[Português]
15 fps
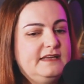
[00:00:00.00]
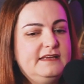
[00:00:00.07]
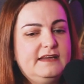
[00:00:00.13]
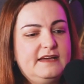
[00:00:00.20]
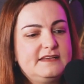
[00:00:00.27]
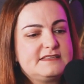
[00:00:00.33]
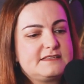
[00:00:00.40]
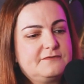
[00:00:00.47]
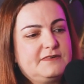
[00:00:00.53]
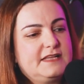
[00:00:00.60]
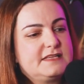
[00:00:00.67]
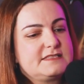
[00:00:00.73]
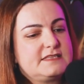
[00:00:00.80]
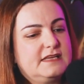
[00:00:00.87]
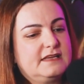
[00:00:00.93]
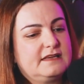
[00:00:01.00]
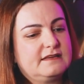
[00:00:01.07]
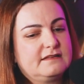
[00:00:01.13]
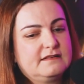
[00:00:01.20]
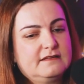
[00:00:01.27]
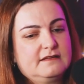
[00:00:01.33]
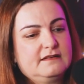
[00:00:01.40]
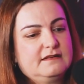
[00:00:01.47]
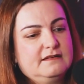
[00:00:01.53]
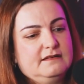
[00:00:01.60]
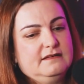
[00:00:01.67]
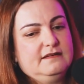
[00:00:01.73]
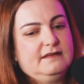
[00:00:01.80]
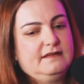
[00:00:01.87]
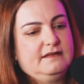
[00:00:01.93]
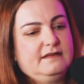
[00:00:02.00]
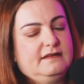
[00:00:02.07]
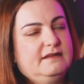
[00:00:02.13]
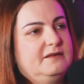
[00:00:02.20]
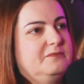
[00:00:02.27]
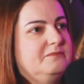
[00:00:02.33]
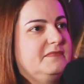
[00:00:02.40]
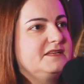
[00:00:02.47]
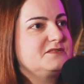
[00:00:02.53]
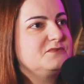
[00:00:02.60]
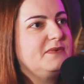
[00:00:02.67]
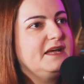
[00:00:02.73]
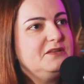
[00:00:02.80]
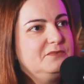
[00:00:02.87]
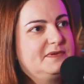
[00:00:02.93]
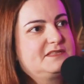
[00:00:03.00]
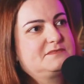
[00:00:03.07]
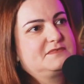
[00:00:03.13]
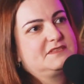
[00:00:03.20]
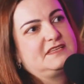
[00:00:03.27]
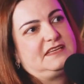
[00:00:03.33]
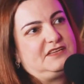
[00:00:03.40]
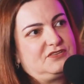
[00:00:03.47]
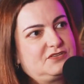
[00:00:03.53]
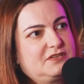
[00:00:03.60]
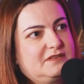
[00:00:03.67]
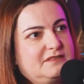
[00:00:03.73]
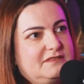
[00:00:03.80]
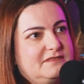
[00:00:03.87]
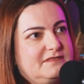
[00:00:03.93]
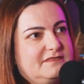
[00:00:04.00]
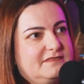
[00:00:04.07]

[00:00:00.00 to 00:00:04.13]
E aí você fala assim, é, mas não é do mesmo CID.